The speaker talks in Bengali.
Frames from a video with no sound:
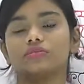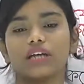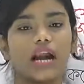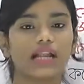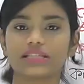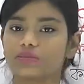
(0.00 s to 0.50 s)

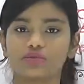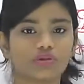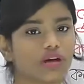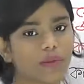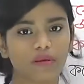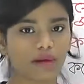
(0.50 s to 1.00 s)
সারা জীবন তো
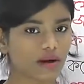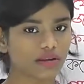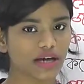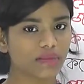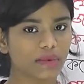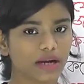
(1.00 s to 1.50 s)
খাবার ভালো
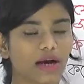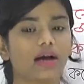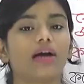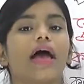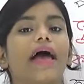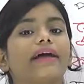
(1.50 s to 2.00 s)
থাকবে না
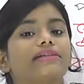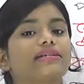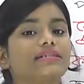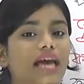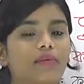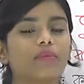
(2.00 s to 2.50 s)
একটা
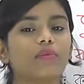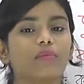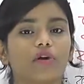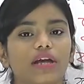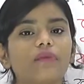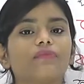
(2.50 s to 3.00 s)
টাইমের
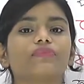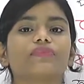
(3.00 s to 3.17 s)
পরে